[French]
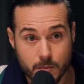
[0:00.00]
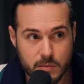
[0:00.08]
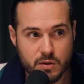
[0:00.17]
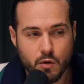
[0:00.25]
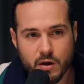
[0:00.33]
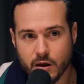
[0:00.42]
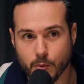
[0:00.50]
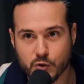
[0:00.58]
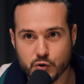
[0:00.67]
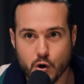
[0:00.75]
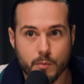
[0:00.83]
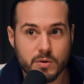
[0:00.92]
Mine de rien, il y a un
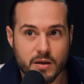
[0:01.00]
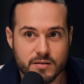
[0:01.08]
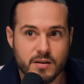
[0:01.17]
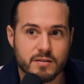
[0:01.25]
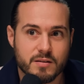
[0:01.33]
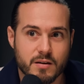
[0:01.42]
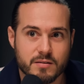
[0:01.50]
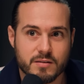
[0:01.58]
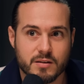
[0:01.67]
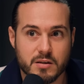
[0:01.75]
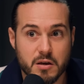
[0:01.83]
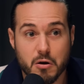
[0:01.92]
morceau comme Yes, Yes,
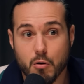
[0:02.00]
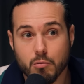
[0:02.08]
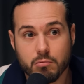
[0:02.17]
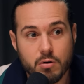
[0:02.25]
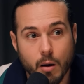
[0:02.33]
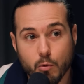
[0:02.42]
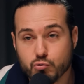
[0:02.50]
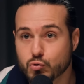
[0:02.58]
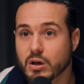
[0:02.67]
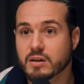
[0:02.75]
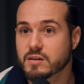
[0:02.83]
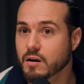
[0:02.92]
qui est euh, clairement du
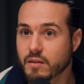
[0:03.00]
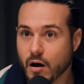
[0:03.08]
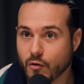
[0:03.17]
Griselda